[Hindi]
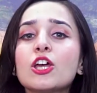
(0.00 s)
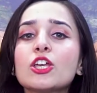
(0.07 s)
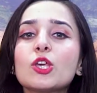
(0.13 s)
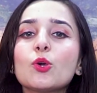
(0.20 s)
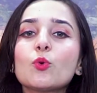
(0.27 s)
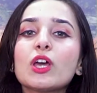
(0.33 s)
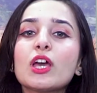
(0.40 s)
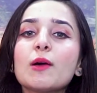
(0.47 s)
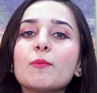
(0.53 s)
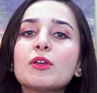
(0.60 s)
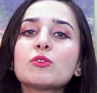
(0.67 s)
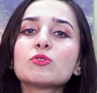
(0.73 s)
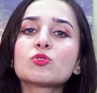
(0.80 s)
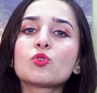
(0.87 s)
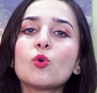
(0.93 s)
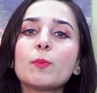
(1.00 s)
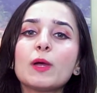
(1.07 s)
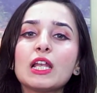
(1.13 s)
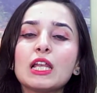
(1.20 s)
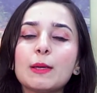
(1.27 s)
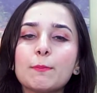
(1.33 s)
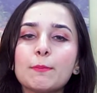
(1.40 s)
क्योंकि हमें उसको
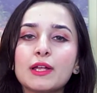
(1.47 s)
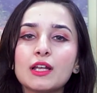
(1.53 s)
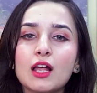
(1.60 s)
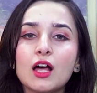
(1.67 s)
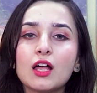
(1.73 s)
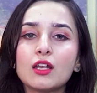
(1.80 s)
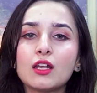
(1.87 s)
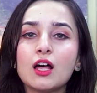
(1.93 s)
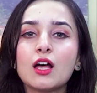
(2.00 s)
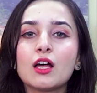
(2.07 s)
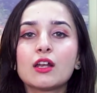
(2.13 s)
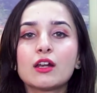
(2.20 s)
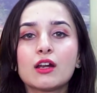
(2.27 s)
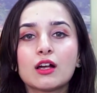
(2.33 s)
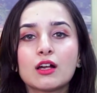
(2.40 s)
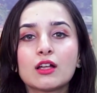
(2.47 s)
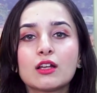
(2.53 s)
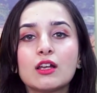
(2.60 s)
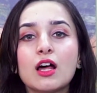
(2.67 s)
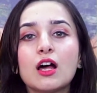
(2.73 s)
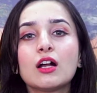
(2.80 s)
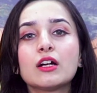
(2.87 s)
पहले बनाना
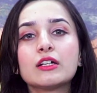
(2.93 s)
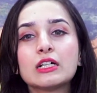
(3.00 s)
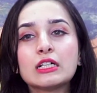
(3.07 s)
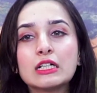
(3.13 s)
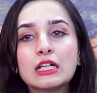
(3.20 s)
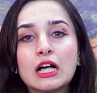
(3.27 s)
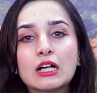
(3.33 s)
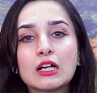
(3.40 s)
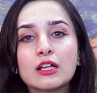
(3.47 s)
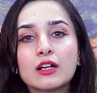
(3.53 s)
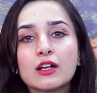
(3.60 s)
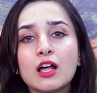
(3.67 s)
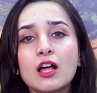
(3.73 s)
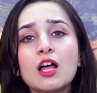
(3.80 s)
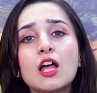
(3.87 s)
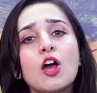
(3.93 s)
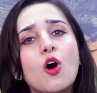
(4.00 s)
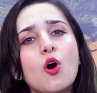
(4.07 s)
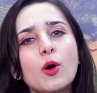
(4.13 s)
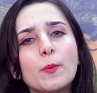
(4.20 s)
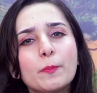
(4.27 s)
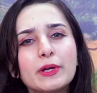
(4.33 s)
रखना ठंडा करना
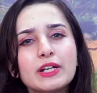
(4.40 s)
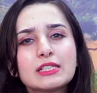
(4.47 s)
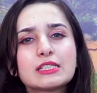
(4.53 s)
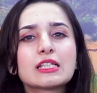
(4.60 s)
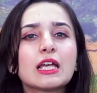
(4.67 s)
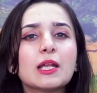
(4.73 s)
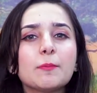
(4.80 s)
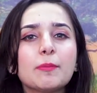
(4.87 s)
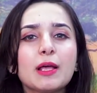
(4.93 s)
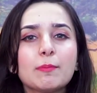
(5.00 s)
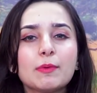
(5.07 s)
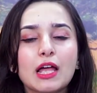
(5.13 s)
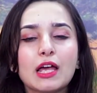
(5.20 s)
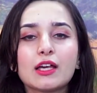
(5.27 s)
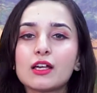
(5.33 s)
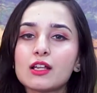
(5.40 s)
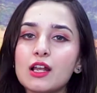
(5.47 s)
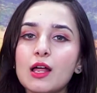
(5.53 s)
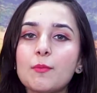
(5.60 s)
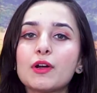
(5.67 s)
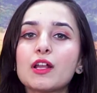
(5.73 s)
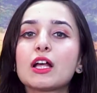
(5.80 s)
और फिर स्किन पे अप्लाई
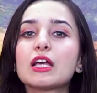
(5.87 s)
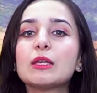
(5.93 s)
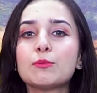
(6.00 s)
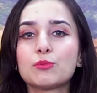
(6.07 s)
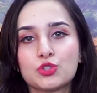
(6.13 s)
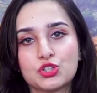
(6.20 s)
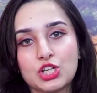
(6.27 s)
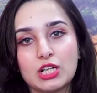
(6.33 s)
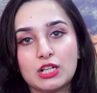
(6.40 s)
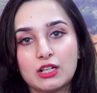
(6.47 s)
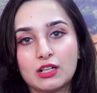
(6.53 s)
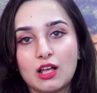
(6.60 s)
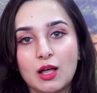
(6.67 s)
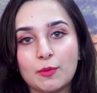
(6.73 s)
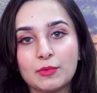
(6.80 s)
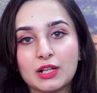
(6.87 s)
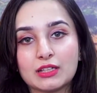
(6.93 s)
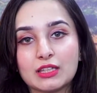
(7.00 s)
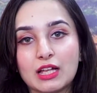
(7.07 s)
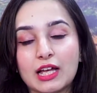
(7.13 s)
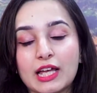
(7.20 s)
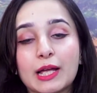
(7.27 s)
करना बड़ा ही मुश्किल मुश्किल काम
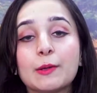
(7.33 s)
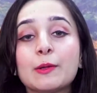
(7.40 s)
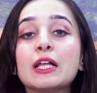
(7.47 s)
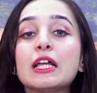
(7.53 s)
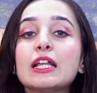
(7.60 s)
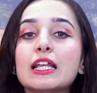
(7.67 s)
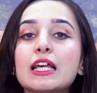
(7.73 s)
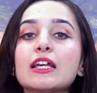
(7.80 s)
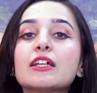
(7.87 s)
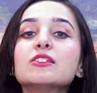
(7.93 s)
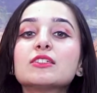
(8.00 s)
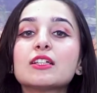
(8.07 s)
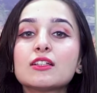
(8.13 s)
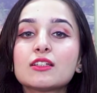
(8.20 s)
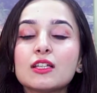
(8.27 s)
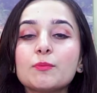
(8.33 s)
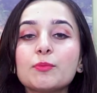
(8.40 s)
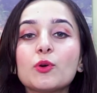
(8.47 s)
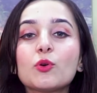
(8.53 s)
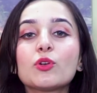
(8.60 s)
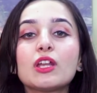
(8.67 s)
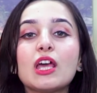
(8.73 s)
लगता है लेकिन सिल्तन
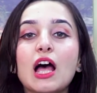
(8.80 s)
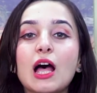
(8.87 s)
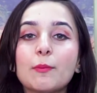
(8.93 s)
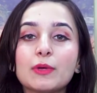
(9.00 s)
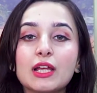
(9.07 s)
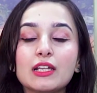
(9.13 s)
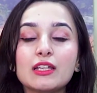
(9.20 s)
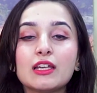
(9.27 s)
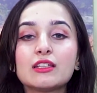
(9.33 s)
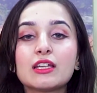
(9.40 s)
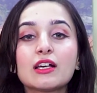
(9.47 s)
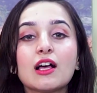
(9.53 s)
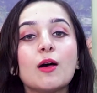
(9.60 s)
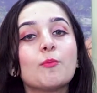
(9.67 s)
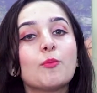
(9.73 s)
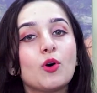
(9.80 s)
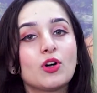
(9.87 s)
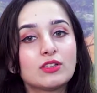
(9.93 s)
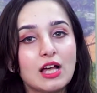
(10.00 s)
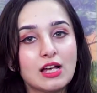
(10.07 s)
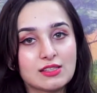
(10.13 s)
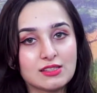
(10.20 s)
प्योर ने आपके लिए ये काम
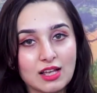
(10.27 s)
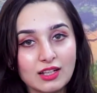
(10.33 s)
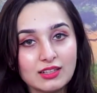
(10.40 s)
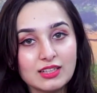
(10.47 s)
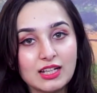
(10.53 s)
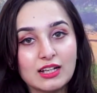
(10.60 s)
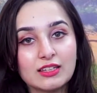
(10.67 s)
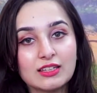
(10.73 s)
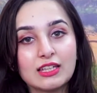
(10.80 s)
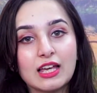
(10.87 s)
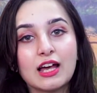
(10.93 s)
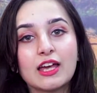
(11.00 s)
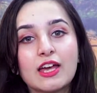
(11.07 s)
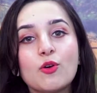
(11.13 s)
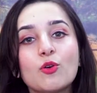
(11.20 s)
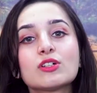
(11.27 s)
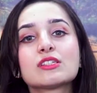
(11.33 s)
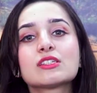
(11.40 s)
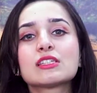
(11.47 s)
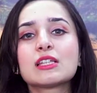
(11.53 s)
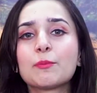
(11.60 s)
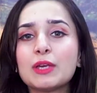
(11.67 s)
बहुत आसान कर दिया है और
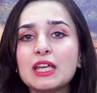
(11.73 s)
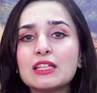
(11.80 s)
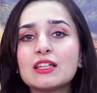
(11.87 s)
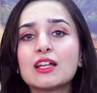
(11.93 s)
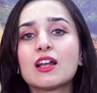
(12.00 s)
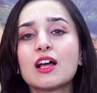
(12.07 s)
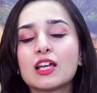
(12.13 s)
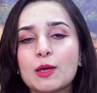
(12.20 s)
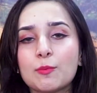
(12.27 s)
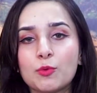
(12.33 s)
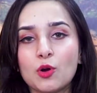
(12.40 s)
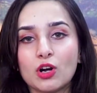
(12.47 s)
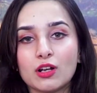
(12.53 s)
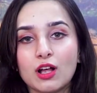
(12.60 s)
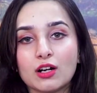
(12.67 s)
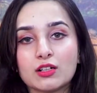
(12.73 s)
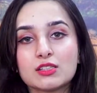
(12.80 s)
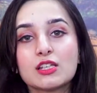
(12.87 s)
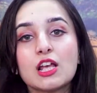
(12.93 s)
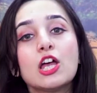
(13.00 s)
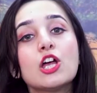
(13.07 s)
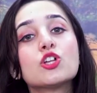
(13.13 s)
सभी तरह के
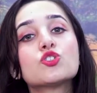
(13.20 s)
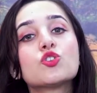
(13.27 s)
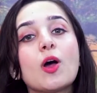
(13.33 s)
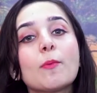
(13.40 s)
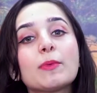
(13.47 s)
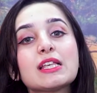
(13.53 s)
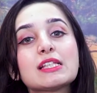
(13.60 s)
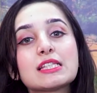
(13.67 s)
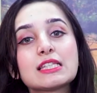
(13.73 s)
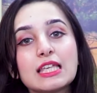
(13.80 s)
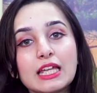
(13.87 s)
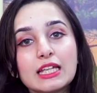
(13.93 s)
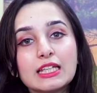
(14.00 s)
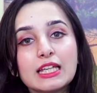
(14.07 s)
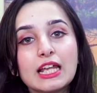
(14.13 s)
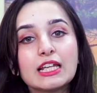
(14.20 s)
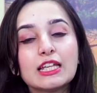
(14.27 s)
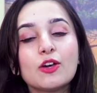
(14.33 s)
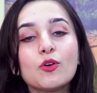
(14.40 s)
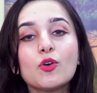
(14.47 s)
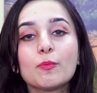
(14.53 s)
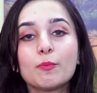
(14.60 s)
प्रोडक्ट्स जो आपकी स्किन के
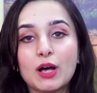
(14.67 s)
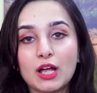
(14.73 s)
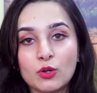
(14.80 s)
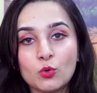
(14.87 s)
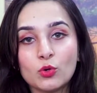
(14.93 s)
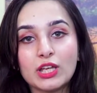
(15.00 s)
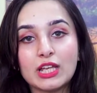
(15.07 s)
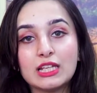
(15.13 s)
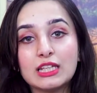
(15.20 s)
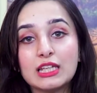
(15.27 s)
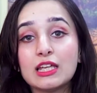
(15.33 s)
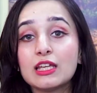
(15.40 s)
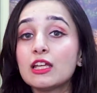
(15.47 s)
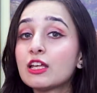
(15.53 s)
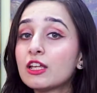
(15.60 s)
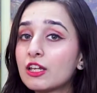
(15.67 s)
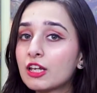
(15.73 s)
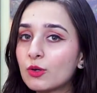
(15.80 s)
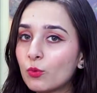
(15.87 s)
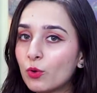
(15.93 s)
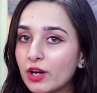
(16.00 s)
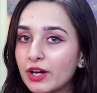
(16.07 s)
लिए और बालों के लिए
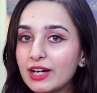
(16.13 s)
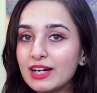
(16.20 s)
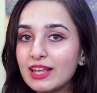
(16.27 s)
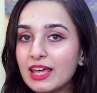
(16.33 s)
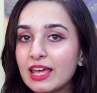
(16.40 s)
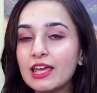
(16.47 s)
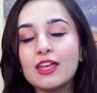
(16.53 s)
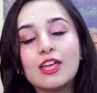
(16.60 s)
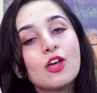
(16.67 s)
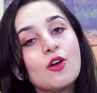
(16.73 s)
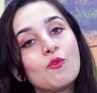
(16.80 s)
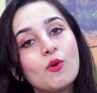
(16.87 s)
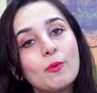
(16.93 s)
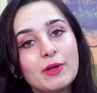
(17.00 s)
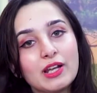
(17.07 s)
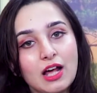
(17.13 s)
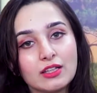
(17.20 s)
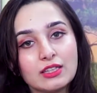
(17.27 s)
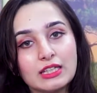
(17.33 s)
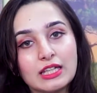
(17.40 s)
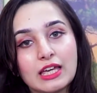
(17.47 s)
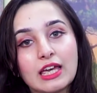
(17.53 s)
रिक्वायर्ड है वो बना
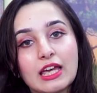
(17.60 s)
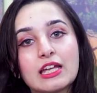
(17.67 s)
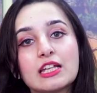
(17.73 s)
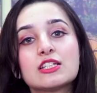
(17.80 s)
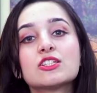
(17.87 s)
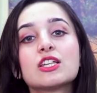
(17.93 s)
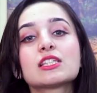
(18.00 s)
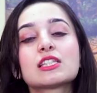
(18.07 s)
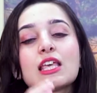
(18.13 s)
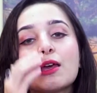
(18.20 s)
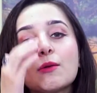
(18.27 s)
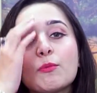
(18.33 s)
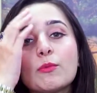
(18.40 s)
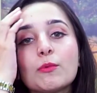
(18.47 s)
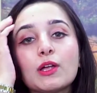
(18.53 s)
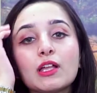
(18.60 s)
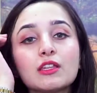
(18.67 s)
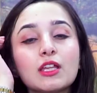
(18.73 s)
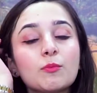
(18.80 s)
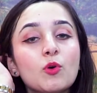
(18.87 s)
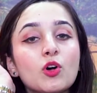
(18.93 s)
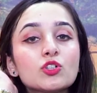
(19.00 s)
दिए हैं जिसके
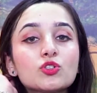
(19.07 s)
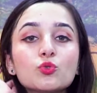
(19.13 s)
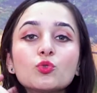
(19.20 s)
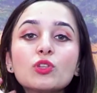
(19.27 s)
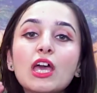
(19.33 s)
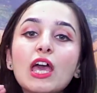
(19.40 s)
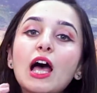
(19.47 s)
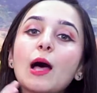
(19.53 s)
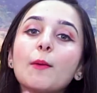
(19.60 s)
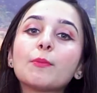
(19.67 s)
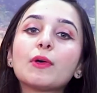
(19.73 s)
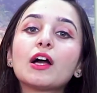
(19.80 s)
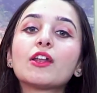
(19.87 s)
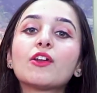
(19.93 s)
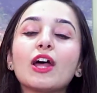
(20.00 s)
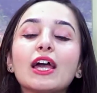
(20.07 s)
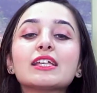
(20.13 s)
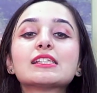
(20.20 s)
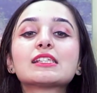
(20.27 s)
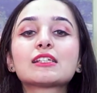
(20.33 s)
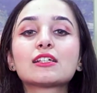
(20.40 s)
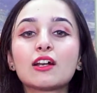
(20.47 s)
अंदर मौजूद है आपका
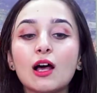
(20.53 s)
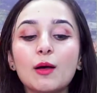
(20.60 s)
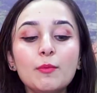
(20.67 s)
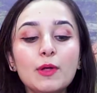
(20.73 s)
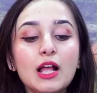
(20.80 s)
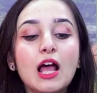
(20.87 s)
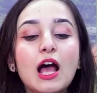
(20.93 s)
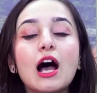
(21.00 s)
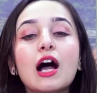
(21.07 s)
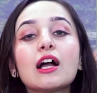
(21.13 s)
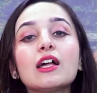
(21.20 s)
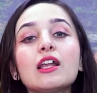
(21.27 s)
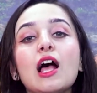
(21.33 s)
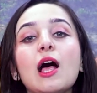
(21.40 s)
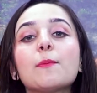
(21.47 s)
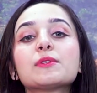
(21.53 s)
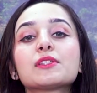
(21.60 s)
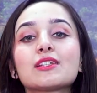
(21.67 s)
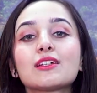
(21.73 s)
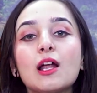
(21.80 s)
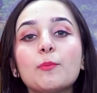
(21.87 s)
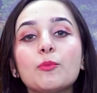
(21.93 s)
राइस स्क्रब अगर आप
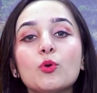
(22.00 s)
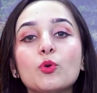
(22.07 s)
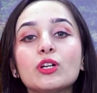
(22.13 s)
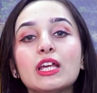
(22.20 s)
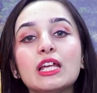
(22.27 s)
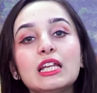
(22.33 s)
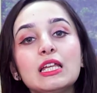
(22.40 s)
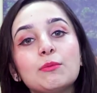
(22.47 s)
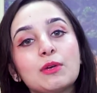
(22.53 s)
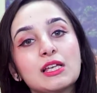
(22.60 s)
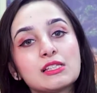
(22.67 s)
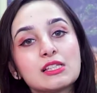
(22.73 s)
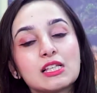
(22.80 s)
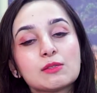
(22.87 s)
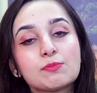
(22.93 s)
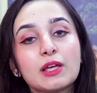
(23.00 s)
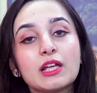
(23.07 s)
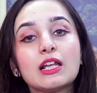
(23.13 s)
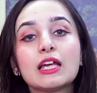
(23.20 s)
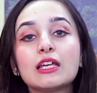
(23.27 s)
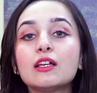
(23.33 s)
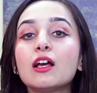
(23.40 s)
स्क्रब को डेली बेसिस पे
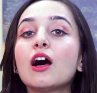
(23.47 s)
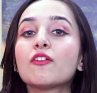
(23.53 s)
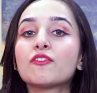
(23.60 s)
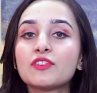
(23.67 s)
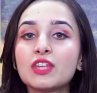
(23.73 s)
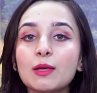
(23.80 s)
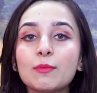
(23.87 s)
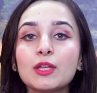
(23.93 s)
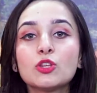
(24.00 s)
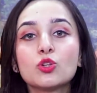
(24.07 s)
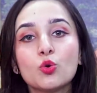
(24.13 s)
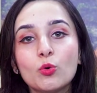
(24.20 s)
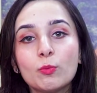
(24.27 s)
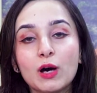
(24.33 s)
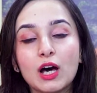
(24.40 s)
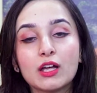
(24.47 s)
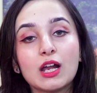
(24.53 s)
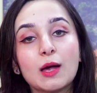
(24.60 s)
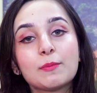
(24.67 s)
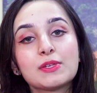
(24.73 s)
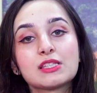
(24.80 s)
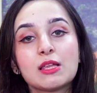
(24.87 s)
लाइक हफ्ते में दो बार
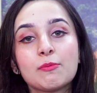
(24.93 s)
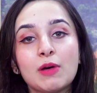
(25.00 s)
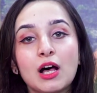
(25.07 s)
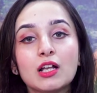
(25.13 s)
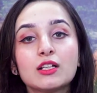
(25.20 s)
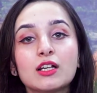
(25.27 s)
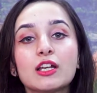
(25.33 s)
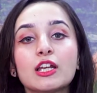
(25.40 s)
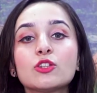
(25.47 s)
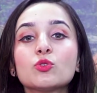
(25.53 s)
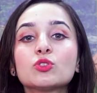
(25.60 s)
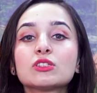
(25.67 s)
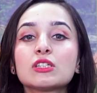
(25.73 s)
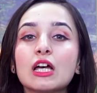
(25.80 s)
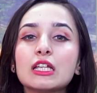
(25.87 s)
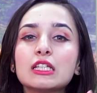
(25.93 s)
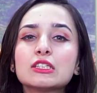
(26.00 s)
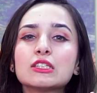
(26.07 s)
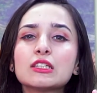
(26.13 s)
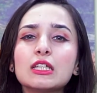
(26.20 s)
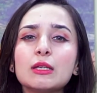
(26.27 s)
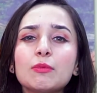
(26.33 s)
आप इस्तेमाल करें तो सारी
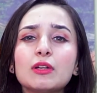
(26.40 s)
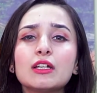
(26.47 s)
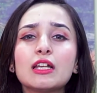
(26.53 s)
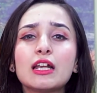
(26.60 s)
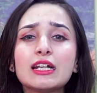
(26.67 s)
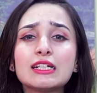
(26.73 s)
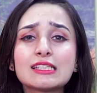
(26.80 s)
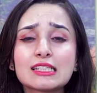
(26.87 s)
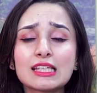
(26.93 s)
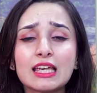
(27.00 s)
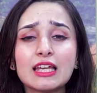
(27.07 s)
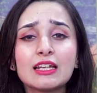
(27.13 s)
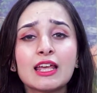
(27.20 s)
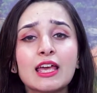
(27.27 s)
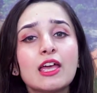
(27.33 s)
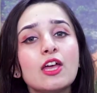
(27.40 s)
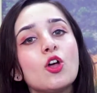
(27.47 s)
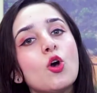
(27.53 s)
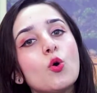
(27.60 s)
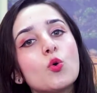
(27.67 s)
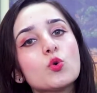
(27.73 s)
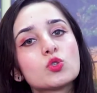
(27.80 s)
जितनी भी डेड स्किन है
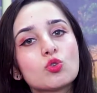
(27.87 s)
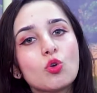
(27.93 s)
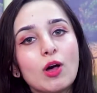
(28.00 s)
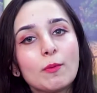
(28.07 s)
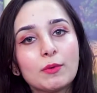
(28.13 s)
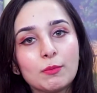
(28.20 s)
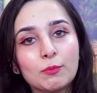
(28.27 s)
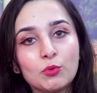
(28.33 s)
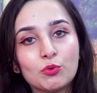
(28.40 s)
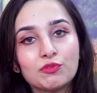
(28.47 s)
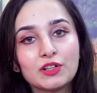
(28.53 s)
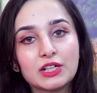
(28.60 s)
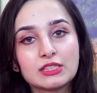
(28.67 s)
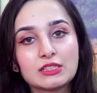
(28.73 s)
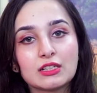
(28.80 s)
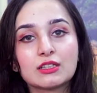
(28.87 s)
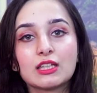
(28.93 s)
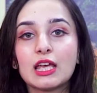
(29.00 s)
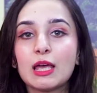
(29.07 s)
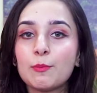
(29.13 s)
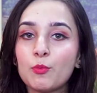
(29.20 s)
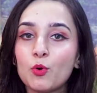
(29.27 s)
उसको आप रिमूव कर
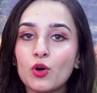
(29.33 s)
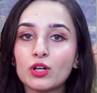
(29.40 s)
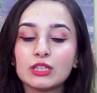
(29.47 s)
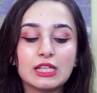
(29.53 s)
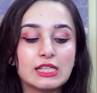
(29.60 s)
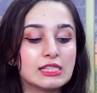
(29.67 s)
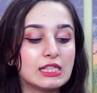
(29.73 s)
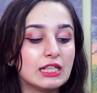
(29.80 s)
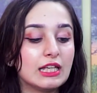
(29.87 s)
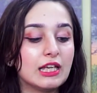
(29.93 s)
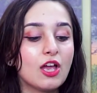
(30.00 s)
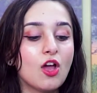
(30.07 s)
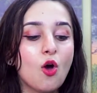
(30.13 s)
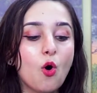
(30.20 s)
सकते हैं बहुत ईजीली